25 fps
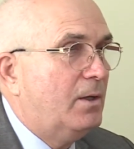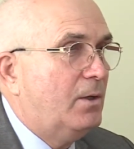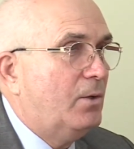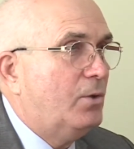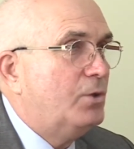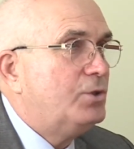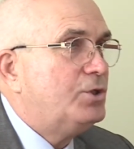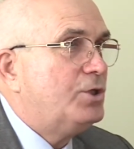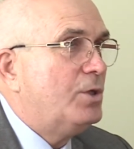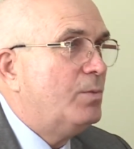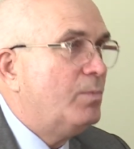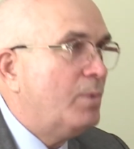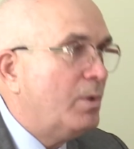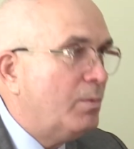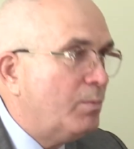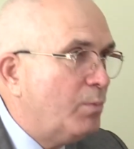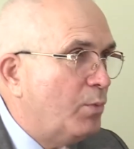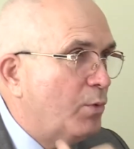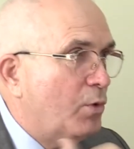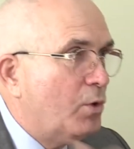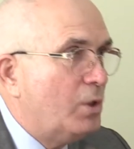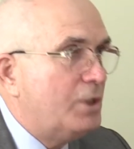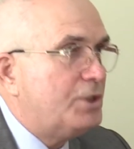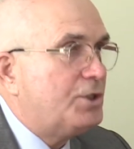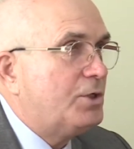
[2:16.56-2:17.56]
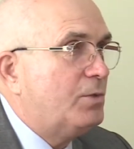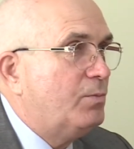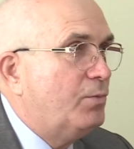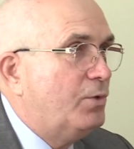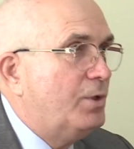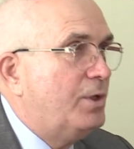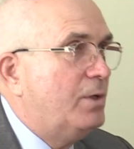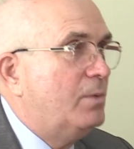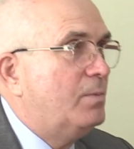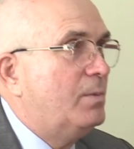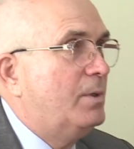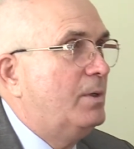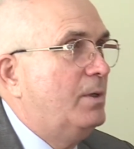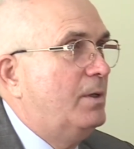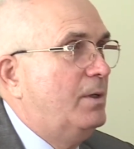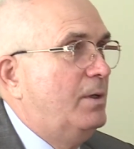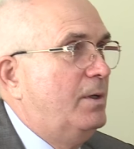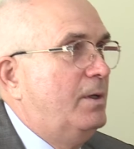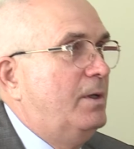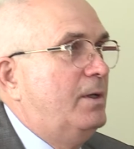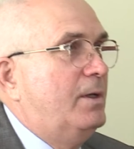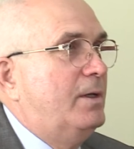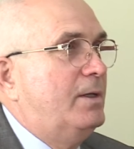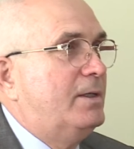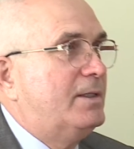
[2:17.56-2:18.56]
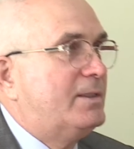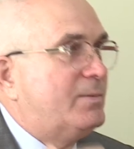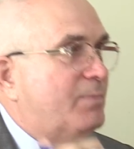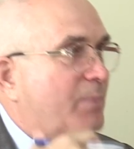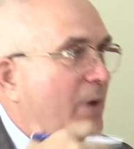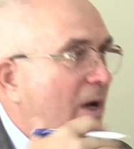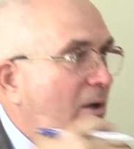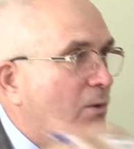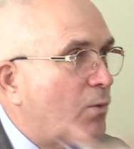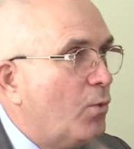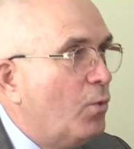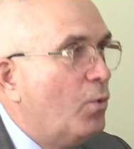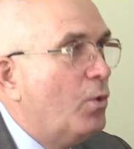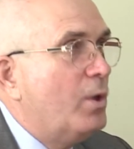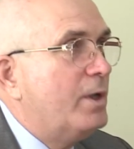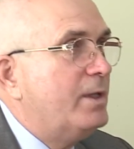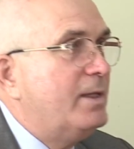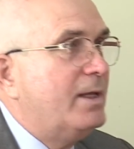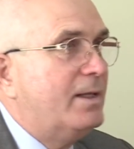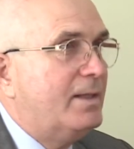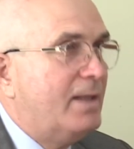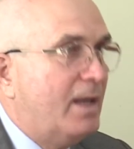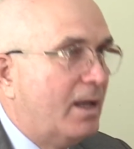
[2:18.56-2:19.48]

Вот чем мы больше будем спокойно,